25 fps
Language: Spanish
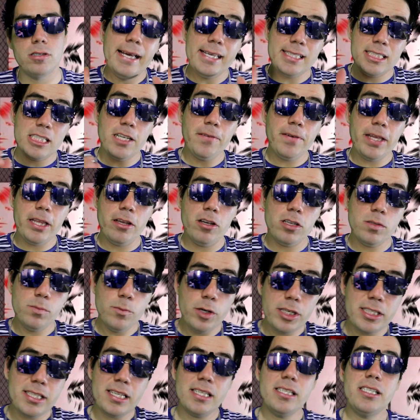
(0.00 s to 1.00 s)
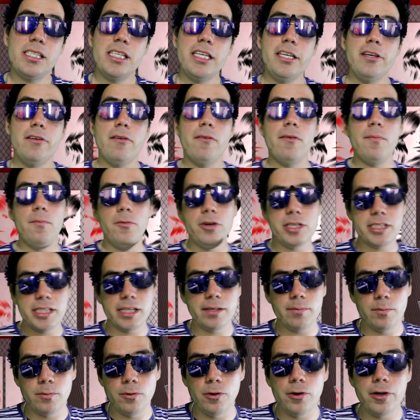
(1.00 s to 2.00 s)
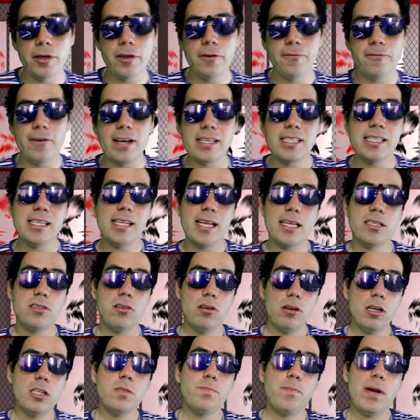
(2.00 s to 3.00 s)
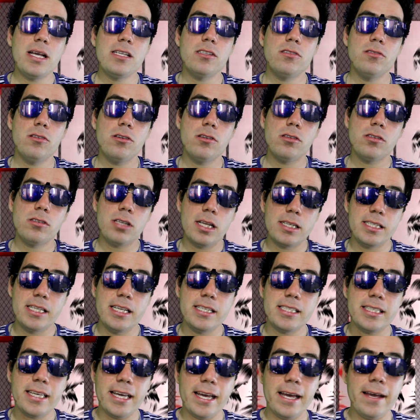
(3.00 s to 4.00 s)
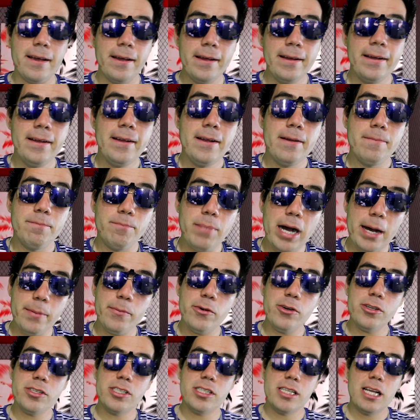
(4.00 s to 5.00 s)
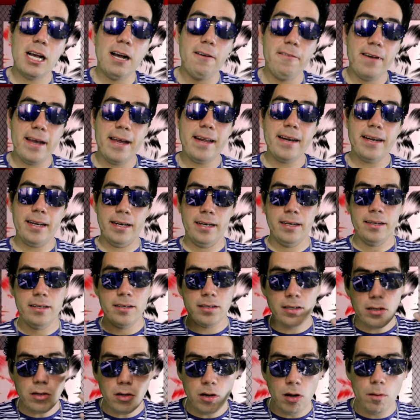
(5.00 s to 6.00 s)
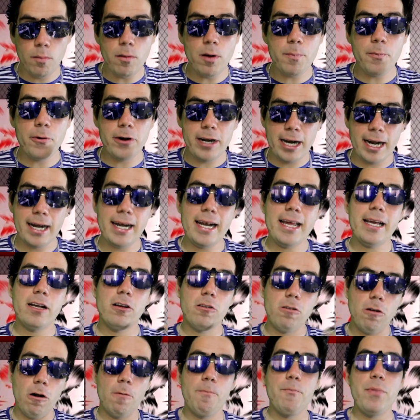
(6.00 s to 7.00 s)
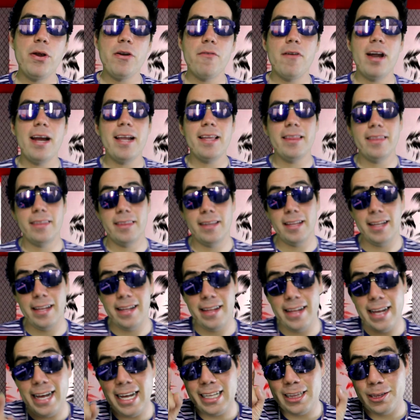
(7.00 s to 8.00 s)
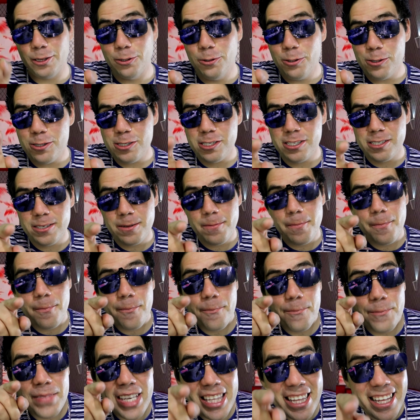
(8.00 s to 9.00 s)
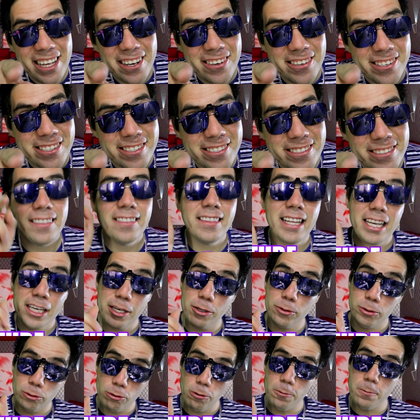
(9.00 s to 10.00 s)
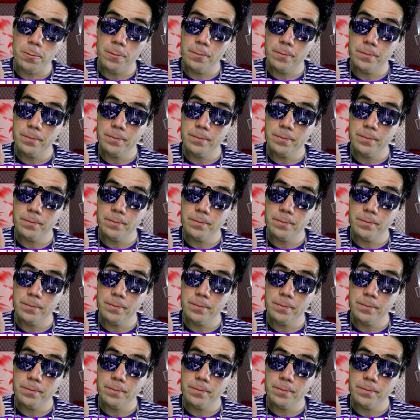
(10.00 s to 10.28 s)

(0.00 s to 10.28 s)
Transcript: Este video es muy sencillo, muy, muy fáciles son los pasos, así es que vamos a ver cómo ponerle copyright a tus videos de YouTube.